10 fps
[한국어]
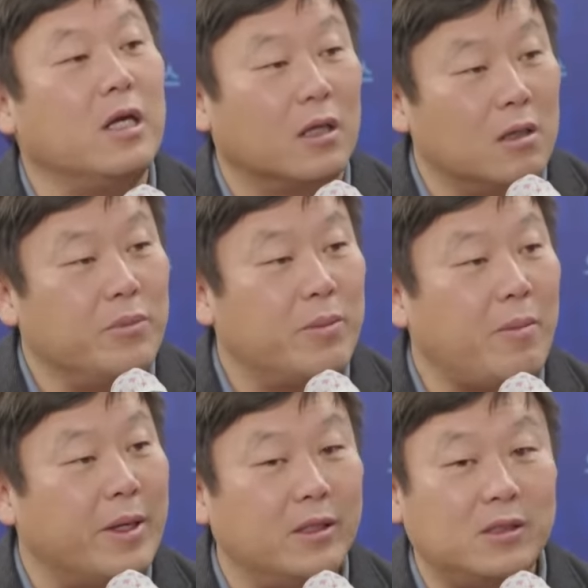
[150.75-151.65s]
인건비만
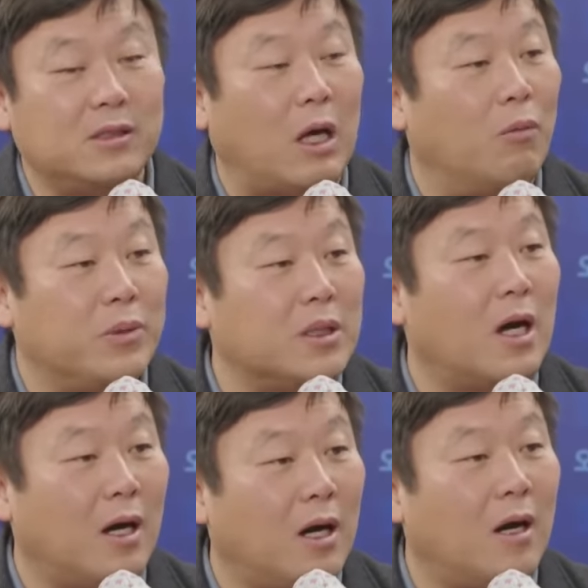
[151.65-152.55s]
몇 억씩 나옵니다.
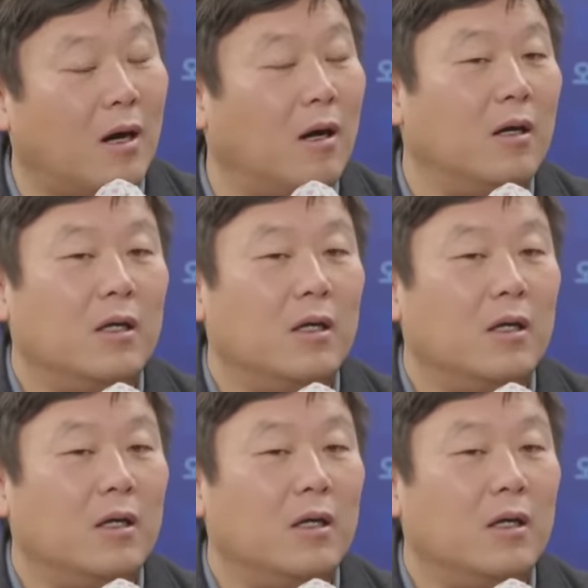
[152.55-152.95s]
그렇죠.